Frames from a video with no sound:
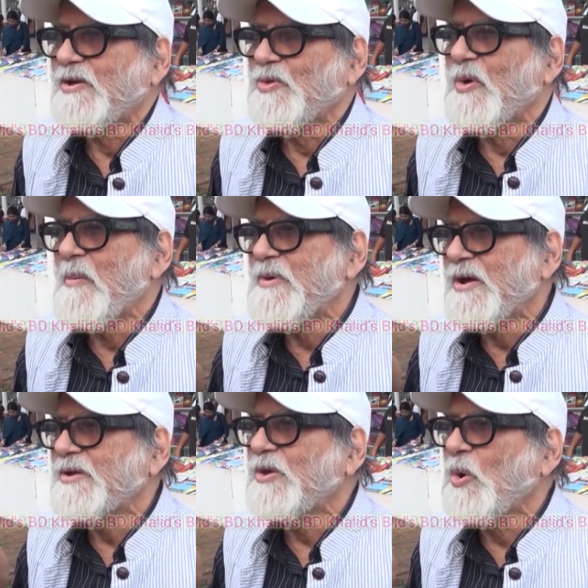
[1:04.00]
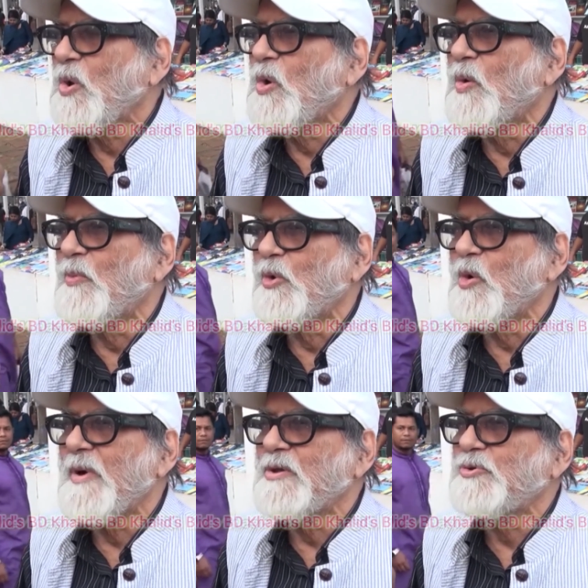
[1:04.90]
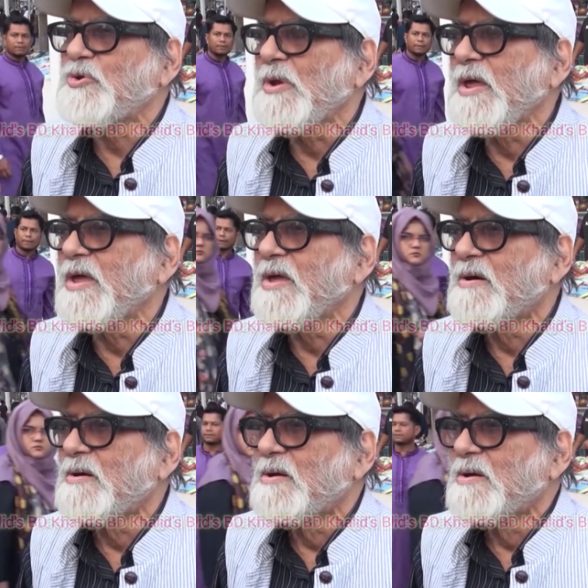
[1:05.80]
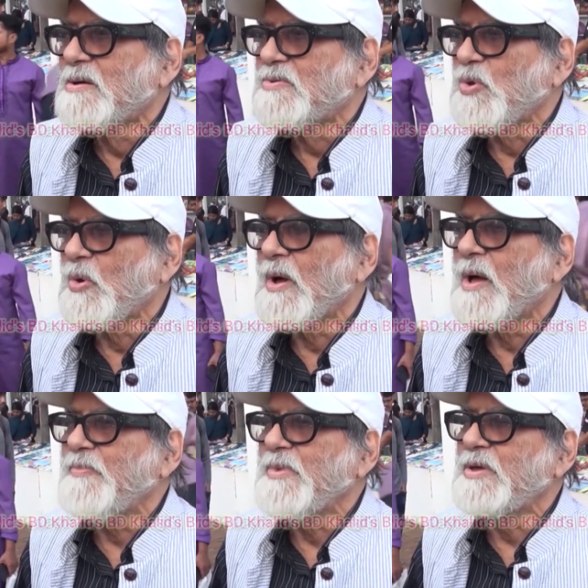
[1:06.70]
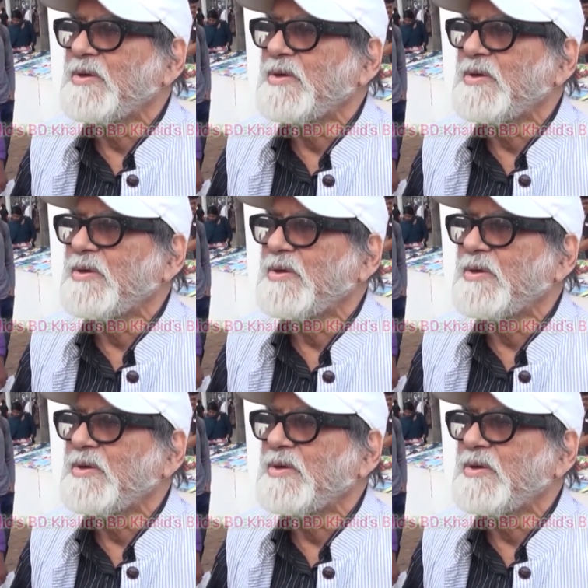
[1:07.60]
কিন্তু আমেরিকাতে হলো বুড়ো মানুষ হলে আপনি